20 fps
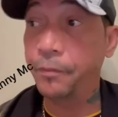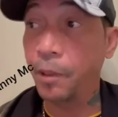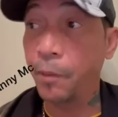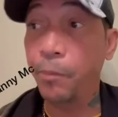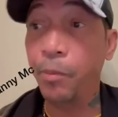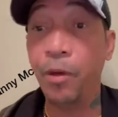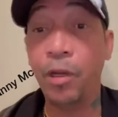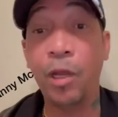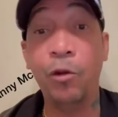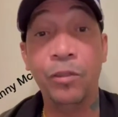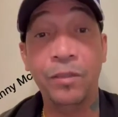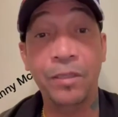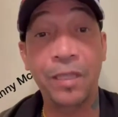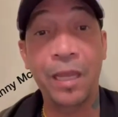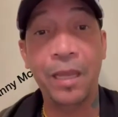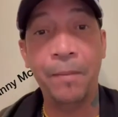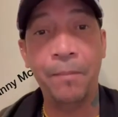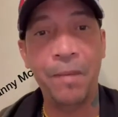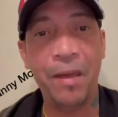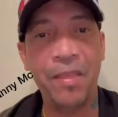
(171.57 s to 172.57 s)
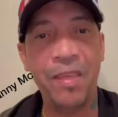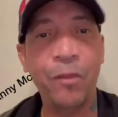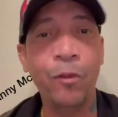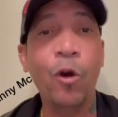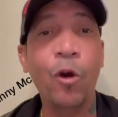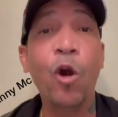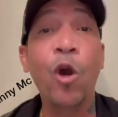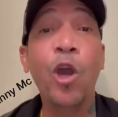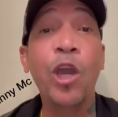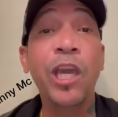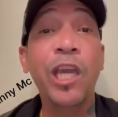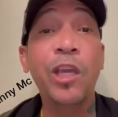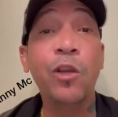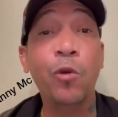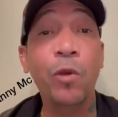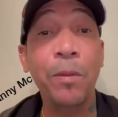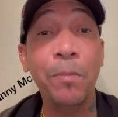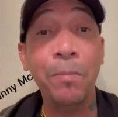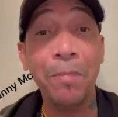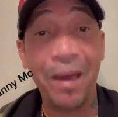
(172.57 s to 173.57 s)
porque nos están invadiendo y
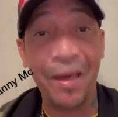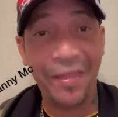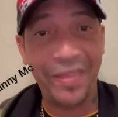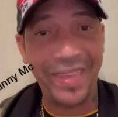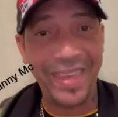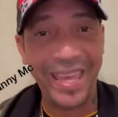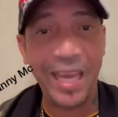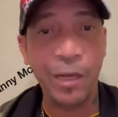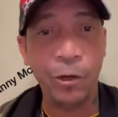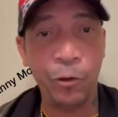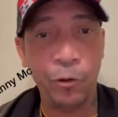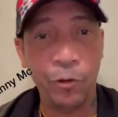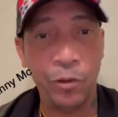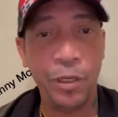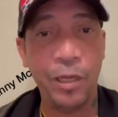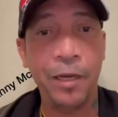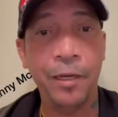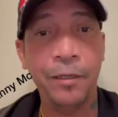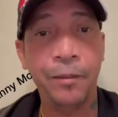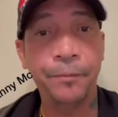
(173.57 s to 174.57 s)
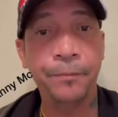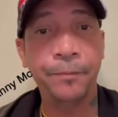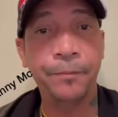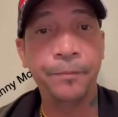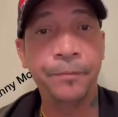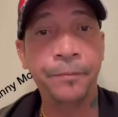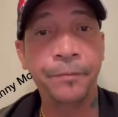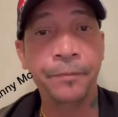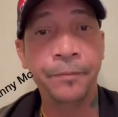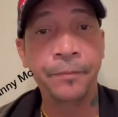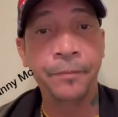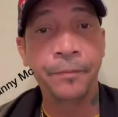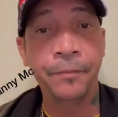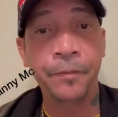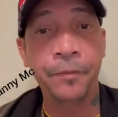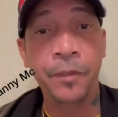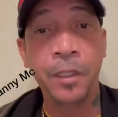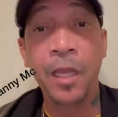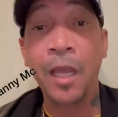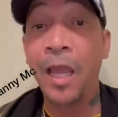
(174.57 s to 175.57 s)
nos invadieron ya
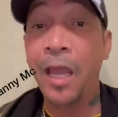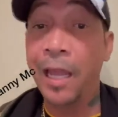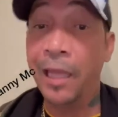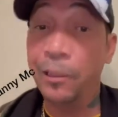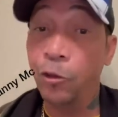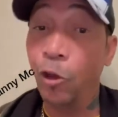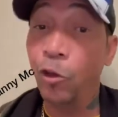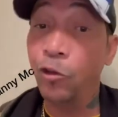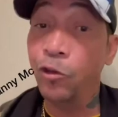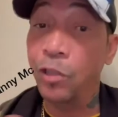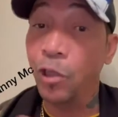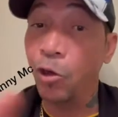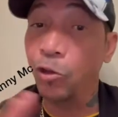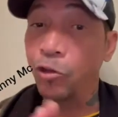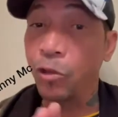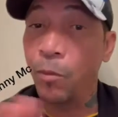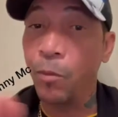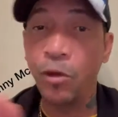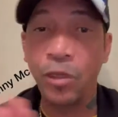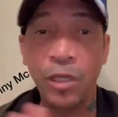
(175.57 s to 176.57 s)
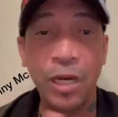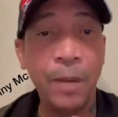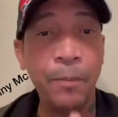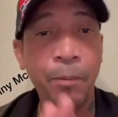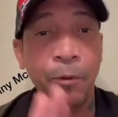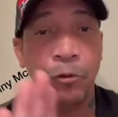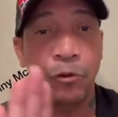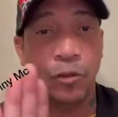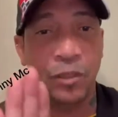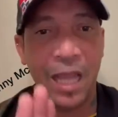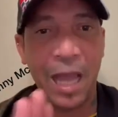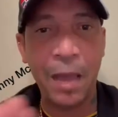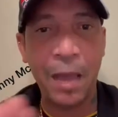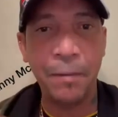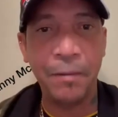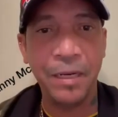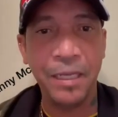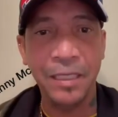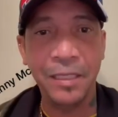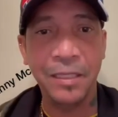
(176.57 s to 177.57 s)
entonces no somos
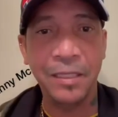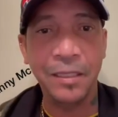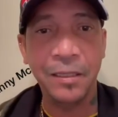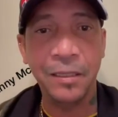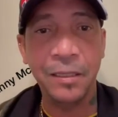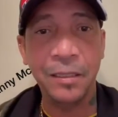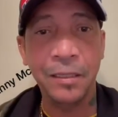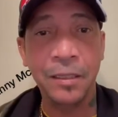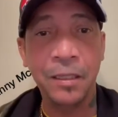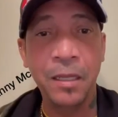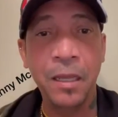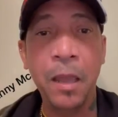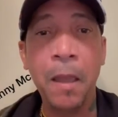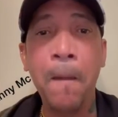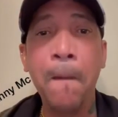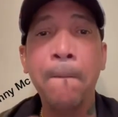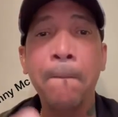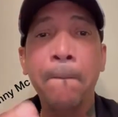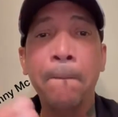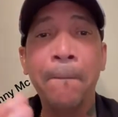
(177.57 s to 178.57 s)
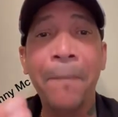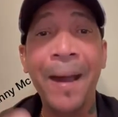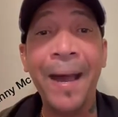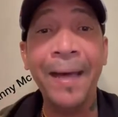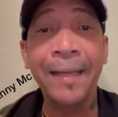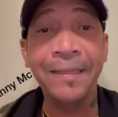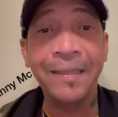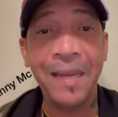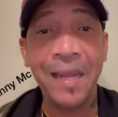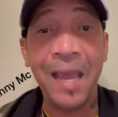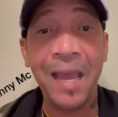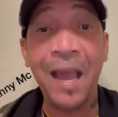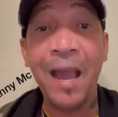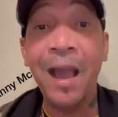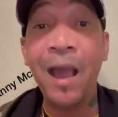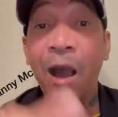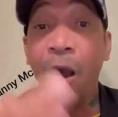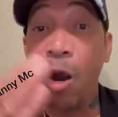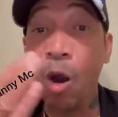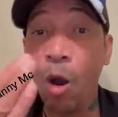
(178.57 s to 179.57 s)
responsables. Patria
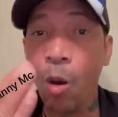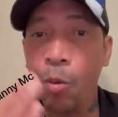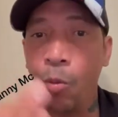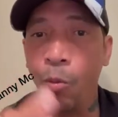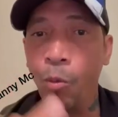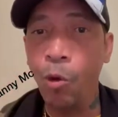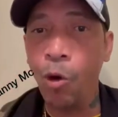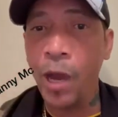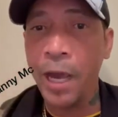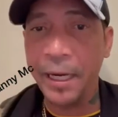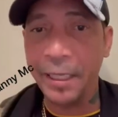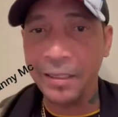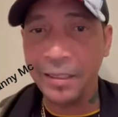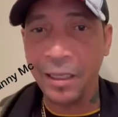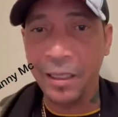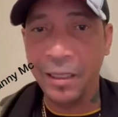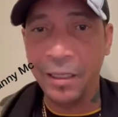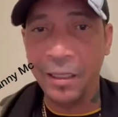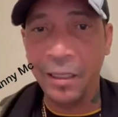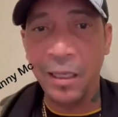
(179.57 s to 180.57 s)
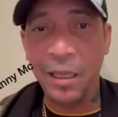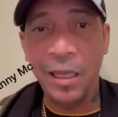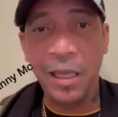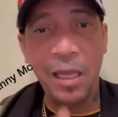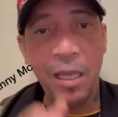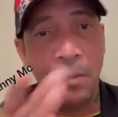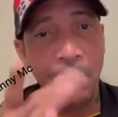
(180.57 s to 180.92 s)
o muerte. Y